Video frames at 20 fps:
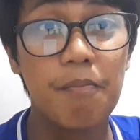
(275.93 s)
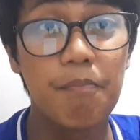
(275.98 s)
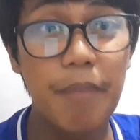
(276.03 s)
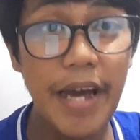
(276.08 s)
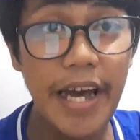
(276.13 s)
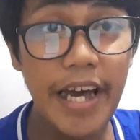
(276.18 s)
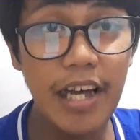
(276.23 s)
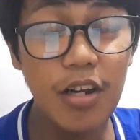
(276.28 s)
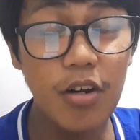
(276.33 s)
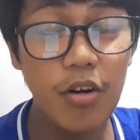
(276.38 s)

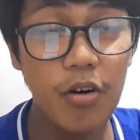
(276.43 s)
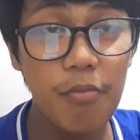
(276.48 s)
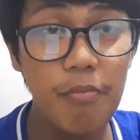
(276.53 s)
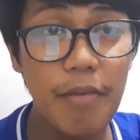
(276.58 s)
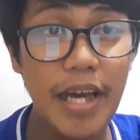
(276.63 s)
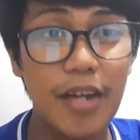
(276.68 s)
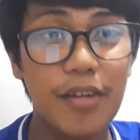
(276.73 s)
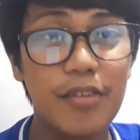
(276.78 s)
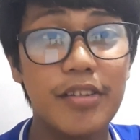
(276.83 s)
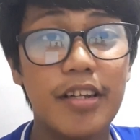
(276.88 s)
Pero
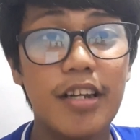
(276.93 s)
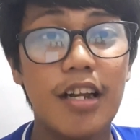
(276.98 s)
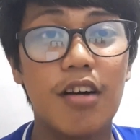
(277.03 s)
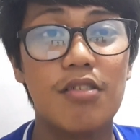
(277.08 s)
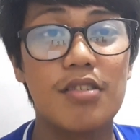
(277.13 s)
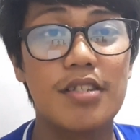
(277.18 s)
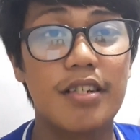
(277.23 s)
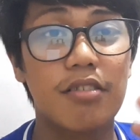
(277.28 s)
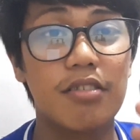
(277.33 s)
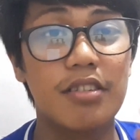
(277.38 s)
meron din
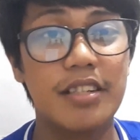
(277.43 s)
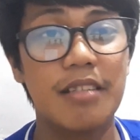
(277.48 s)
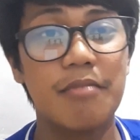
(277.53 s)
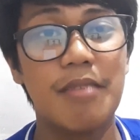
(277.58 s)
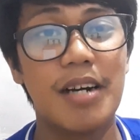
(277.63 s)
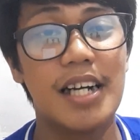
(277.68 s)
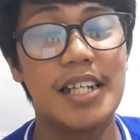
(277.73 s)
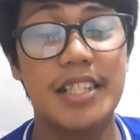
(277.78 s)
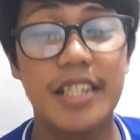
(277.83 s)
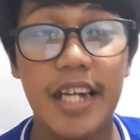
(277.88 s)
akong sagot
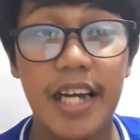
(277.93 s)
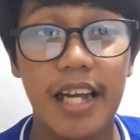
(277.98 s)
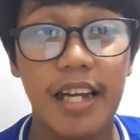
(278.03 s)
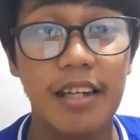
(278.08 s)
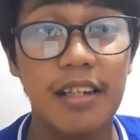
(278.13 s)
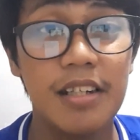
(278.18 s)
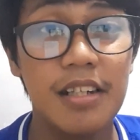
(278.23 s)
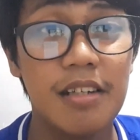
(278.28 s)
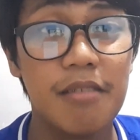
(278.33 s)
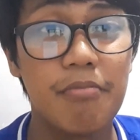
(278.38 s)
diyan mga chair
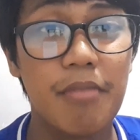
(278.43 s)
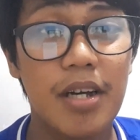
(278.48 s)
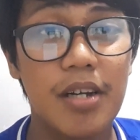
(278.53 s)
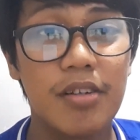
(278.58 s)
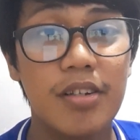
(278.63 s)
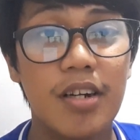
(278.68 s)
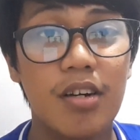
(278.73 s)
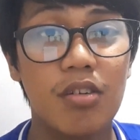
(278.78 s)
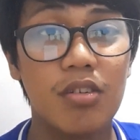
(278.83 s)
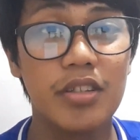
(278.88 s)

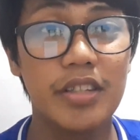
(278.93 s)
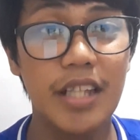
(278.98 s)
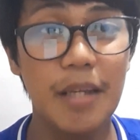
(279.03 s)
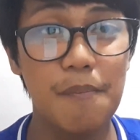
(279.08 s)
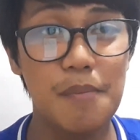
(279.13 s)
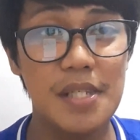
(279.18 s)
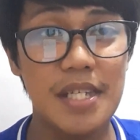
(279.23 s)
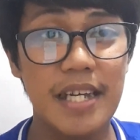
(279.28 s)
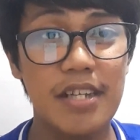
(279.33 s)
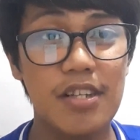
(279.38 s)
meron akong
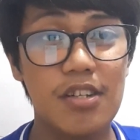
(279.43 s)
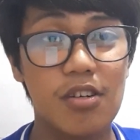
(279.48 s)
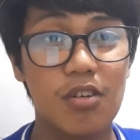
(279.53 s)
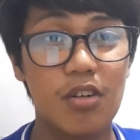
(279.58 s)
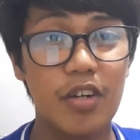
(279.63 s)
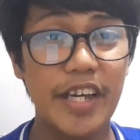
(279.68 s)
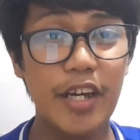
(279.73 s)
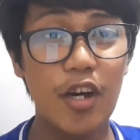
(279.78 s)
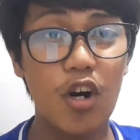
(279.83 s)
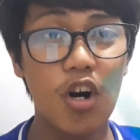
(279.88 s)
tips sa inyo.
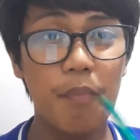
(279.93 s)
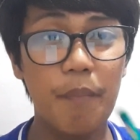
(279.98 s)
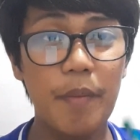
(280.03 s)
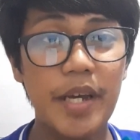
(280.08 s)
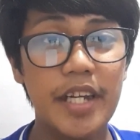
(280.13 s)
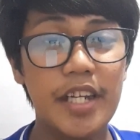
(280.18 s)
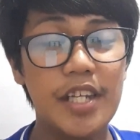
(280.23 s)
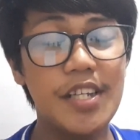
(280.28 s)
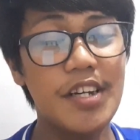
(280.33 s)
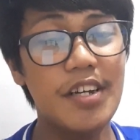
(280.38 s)

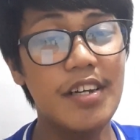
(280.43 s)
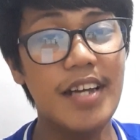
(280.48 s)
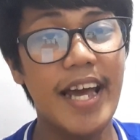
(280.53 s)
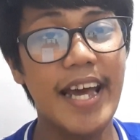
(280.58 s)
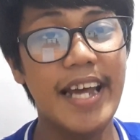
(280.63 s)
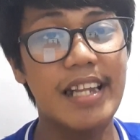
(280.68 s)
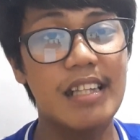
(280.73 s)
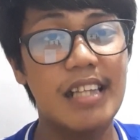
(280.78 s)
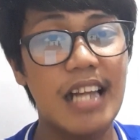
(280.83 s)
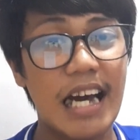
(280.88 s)
I-open niyo yung
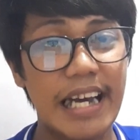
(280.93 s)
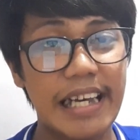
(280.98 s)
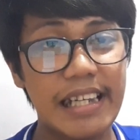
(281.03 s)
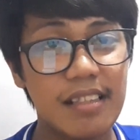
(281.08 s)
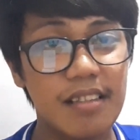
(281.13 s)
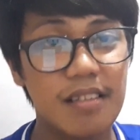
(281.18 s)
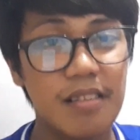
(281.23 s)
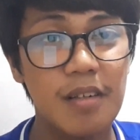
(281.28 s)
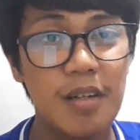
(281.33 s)
headlight.